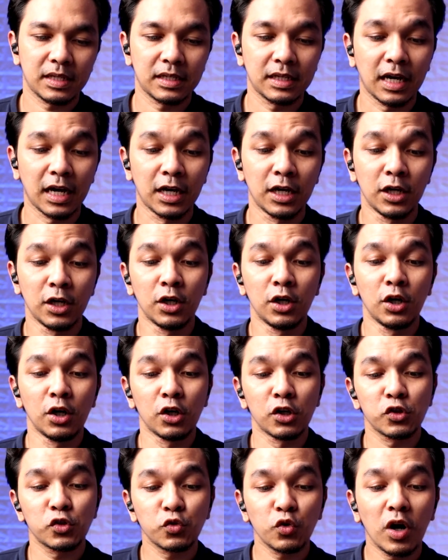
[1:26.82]
Nah,
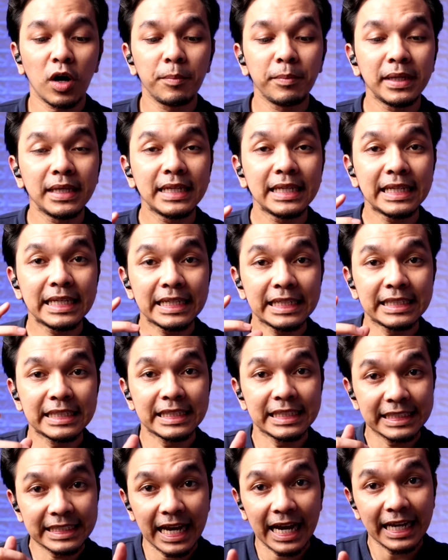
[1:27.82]
suami
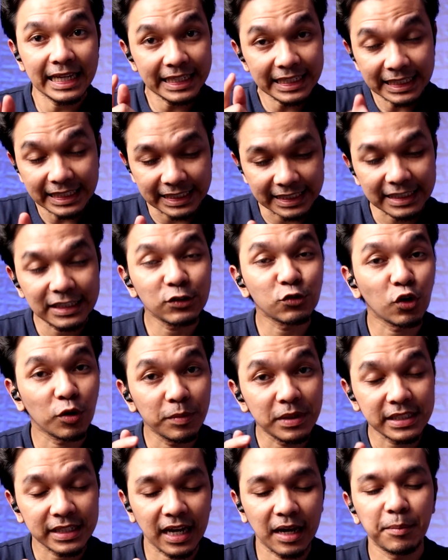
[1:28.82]
Nya ini,
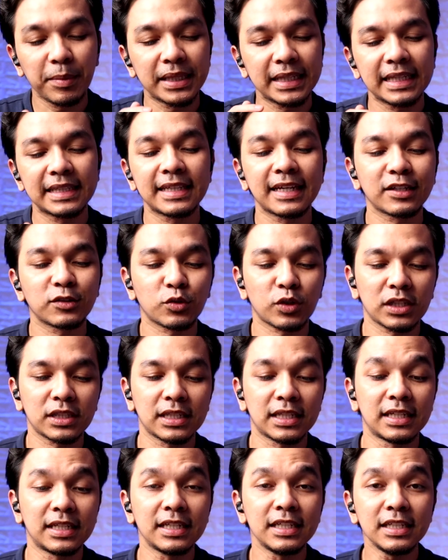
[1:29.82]
suami sahabat kita yang
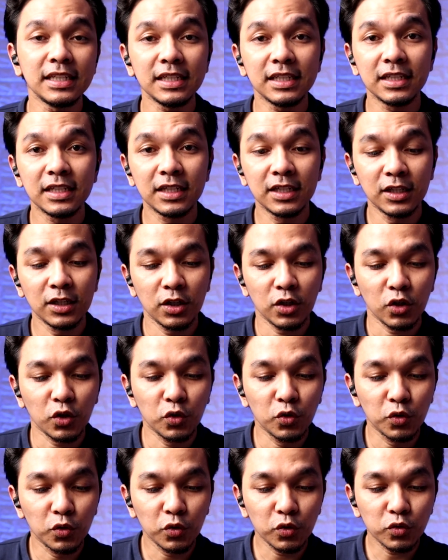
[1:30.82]
curhat ini,
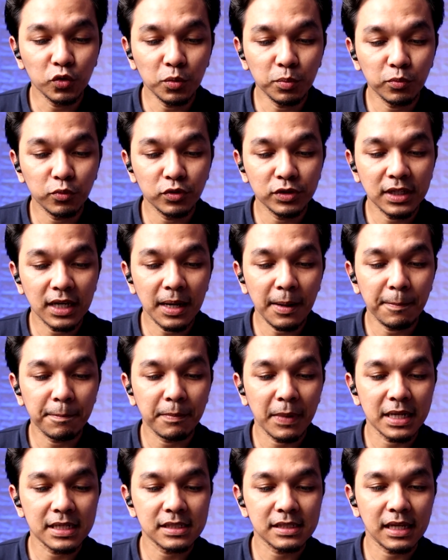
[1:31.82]
dulu tuh punya
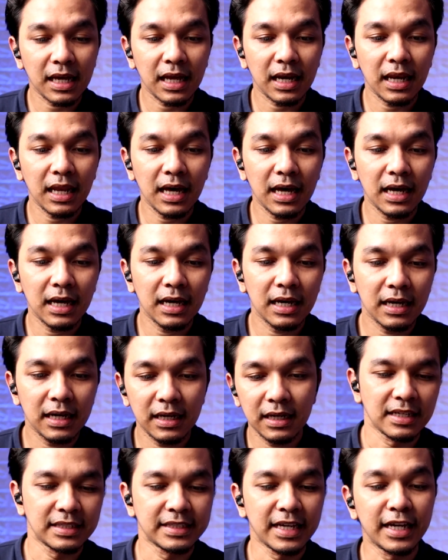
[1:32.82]
masalah
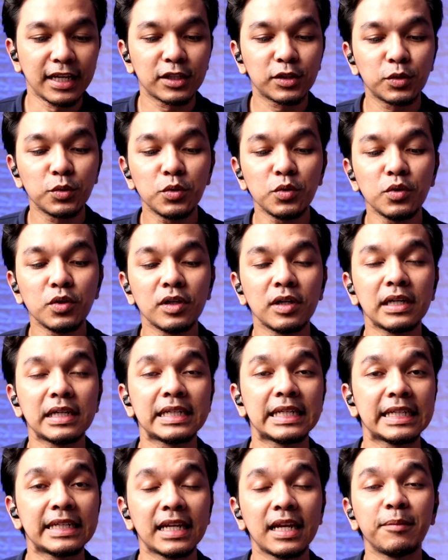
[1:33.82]
yaitu
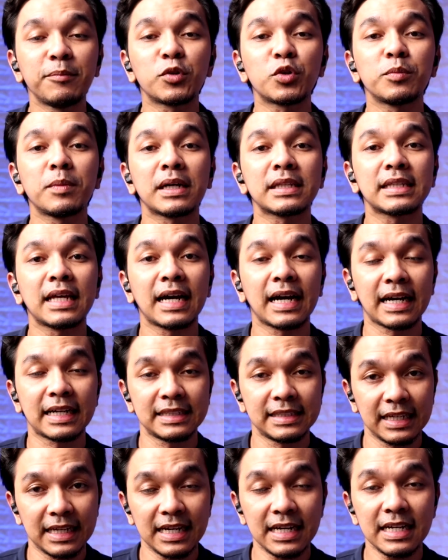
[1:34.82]
di dalam rumah
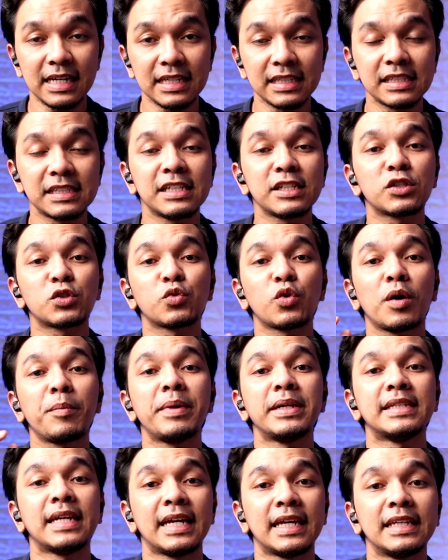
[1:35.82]
tangganya si
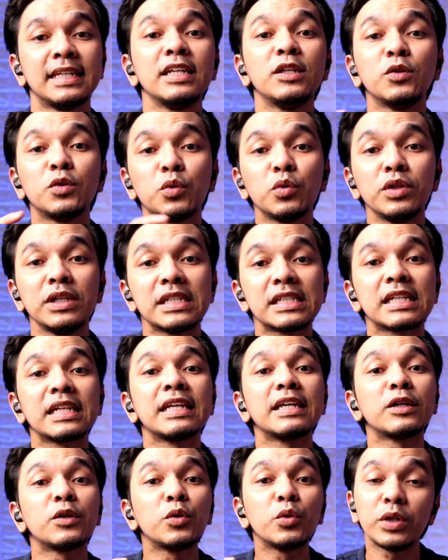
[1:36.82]
suaminya ini dulu
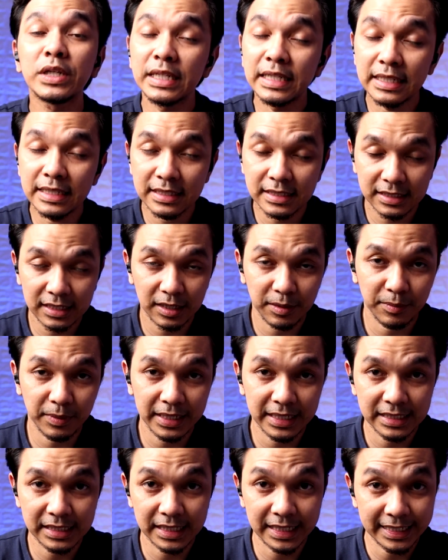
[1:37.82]
diselingkuhi
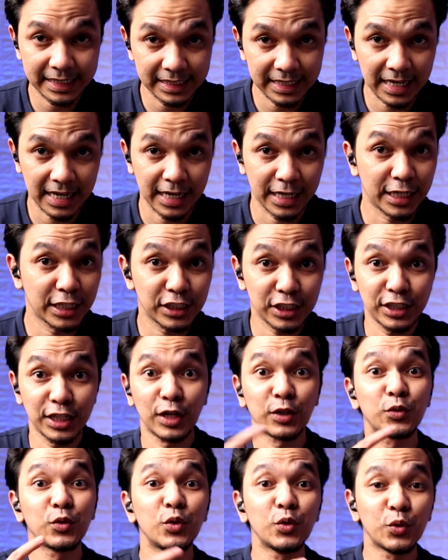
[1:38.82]
sama istrinya, istri
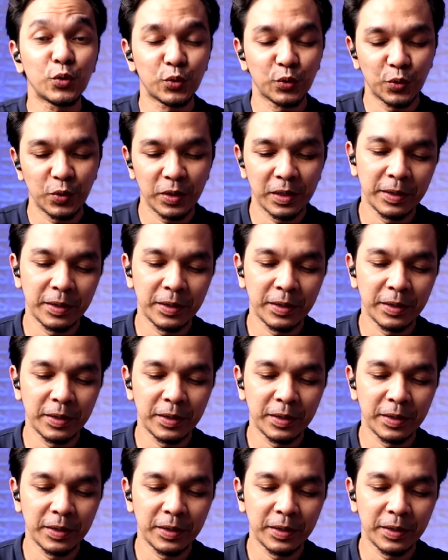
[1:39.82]
yang dulu.